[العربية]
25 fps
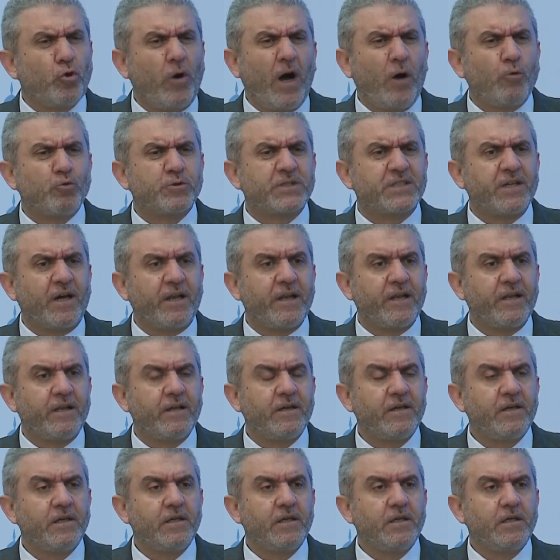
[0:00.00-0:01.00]
أوصل
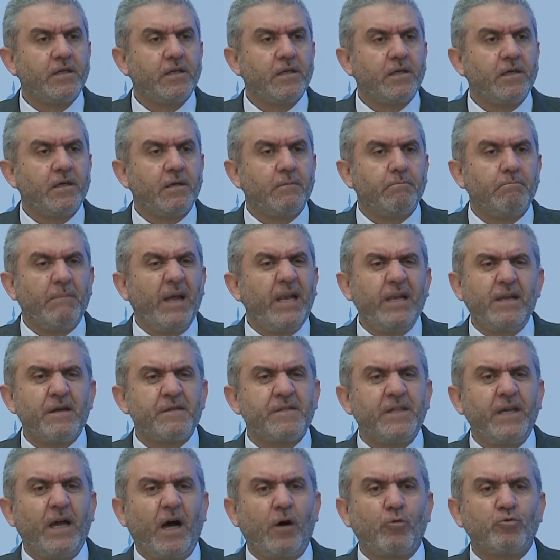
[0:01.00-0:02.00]
ما
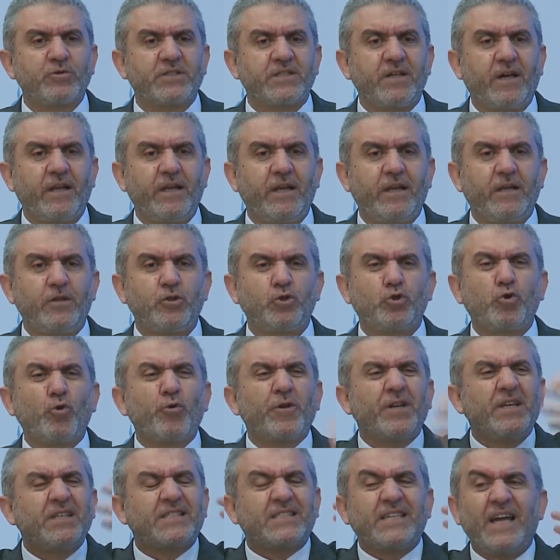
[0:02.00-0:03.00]
الذي أوصل شو
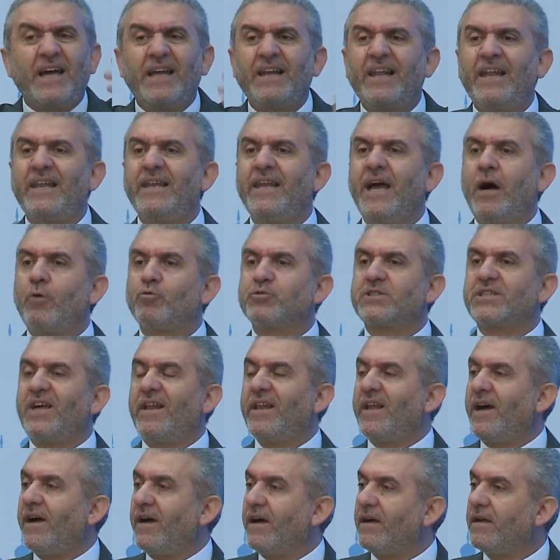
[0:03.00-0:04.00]
الرسالة اللي
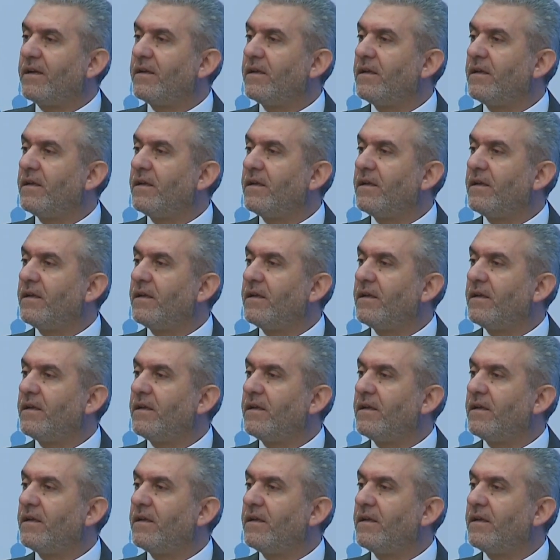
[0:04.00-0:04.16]
أوصلها